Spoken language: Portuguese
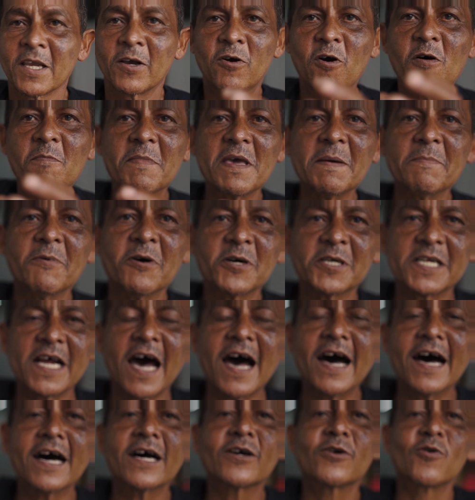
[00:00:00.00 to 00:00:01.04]

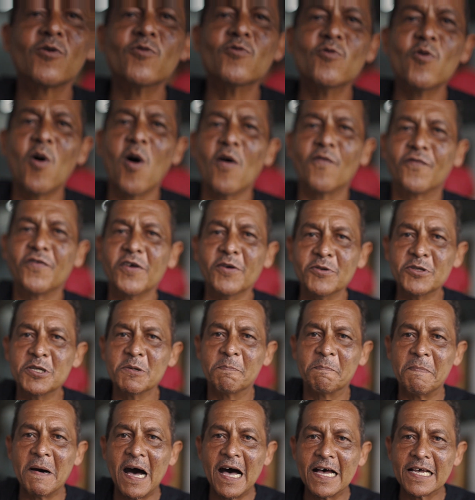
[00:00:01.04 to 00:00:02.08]
comemorar com um ovinho de
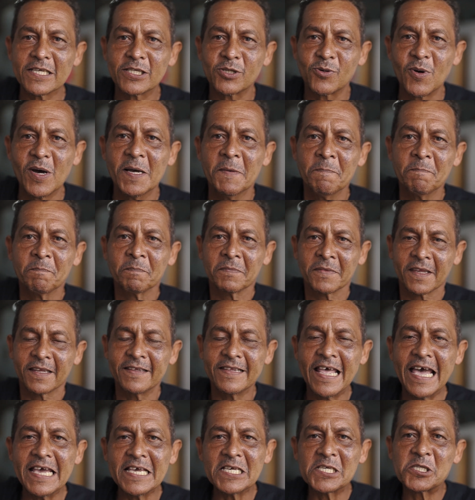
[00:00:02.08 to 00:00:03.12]
Páscoa
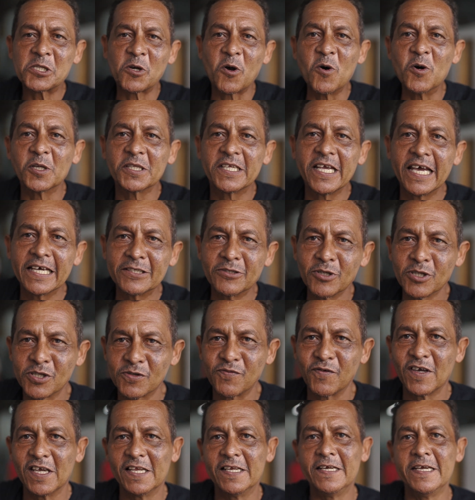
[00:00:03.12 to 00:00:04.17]
né, esconder dos
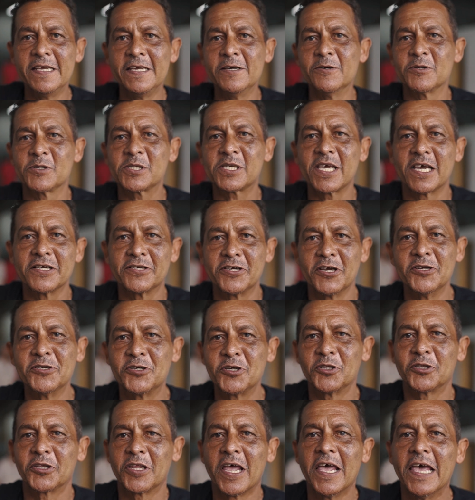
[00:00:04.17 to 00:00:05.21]
filhinhos que a
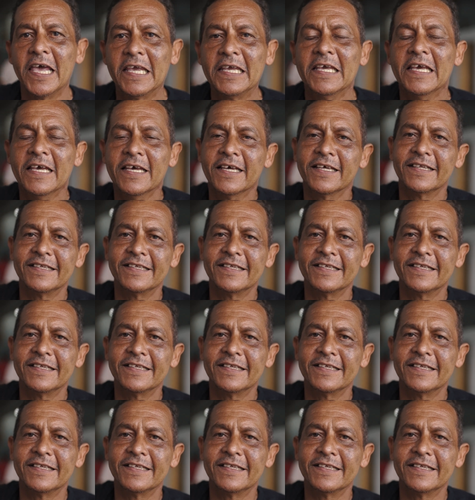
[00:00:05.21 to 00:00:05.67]
gente tem,